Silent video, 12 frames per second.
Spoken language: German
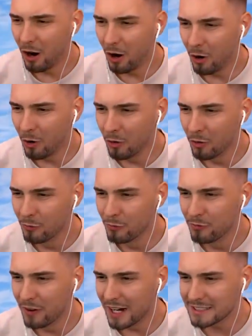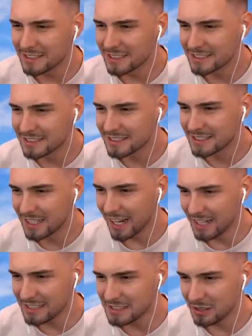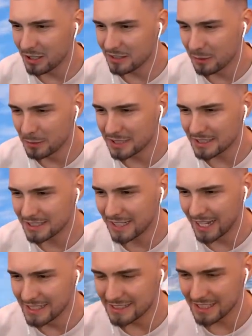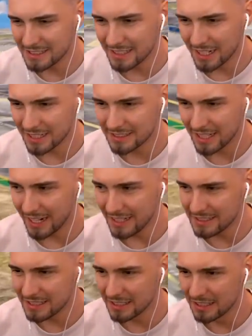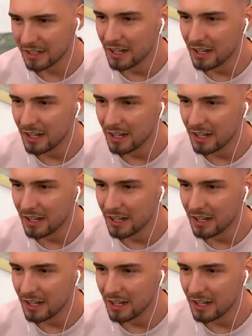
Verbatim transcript: Oh, was ist das, Leute? Warum ist das Kennzeichen an der Seite?